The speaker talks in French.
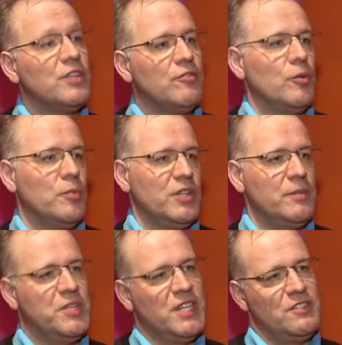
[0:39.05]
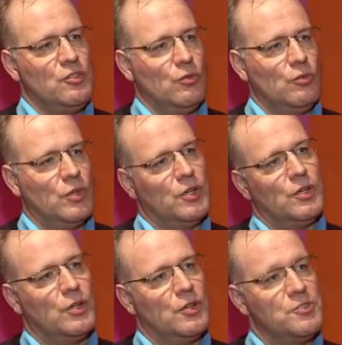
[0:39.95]
développement d'applications
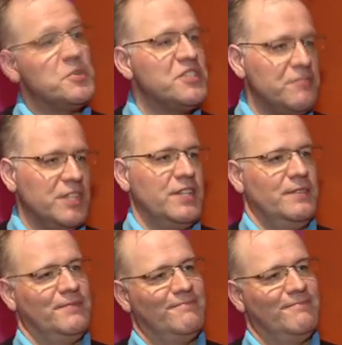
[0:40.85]
spécifiques.